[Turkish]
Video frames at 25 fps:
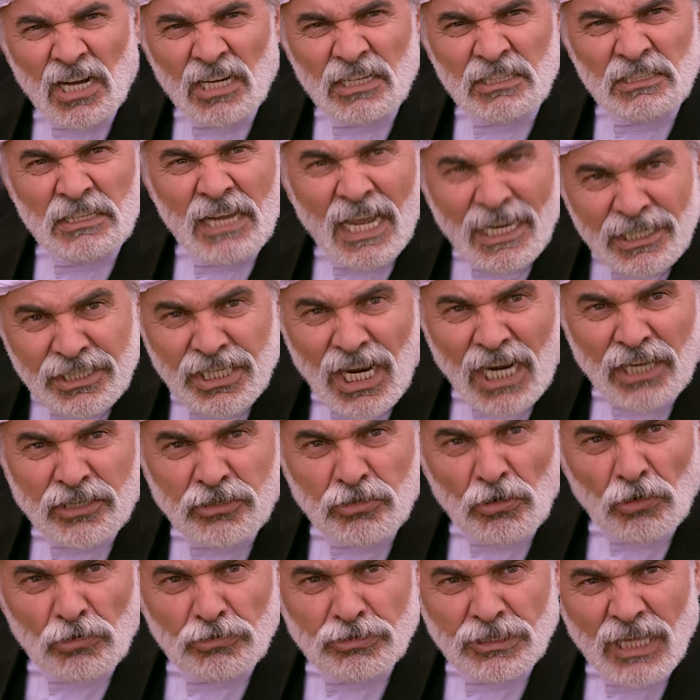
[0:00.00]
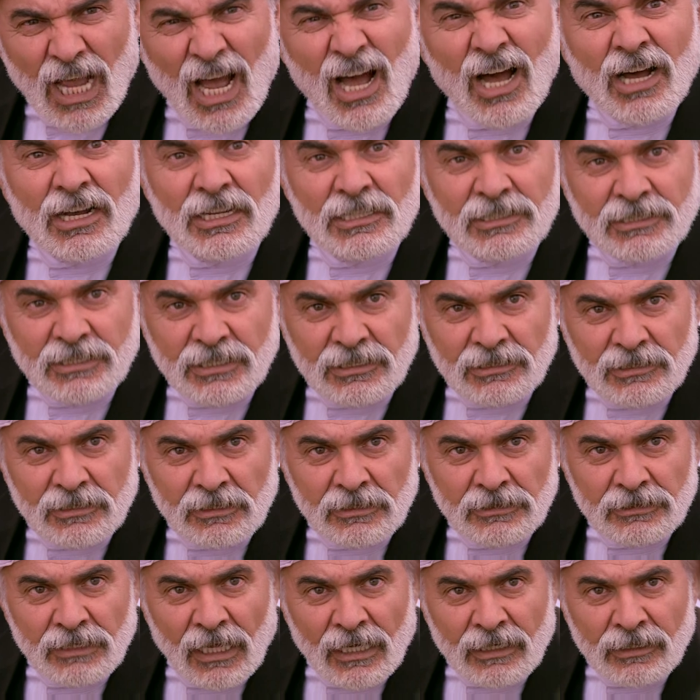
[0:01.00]
Cihan ne çekiyorsa
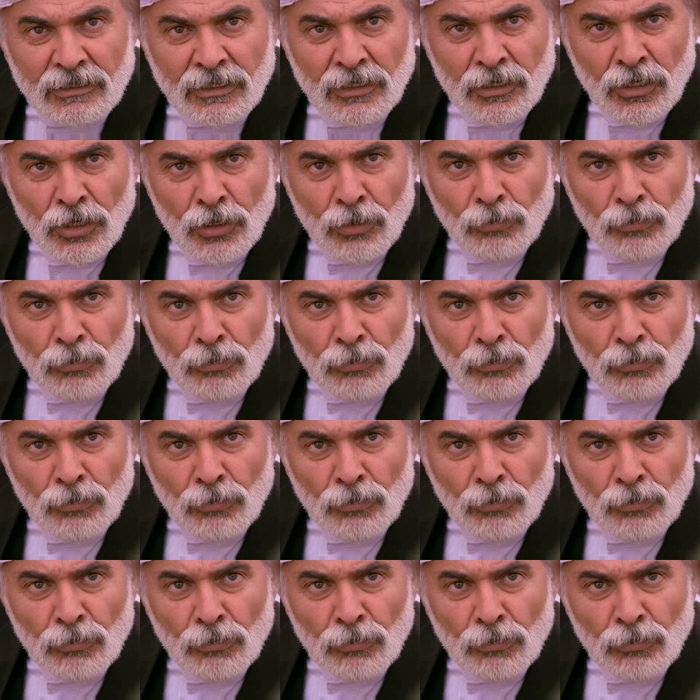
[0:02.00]
akılsızlığından,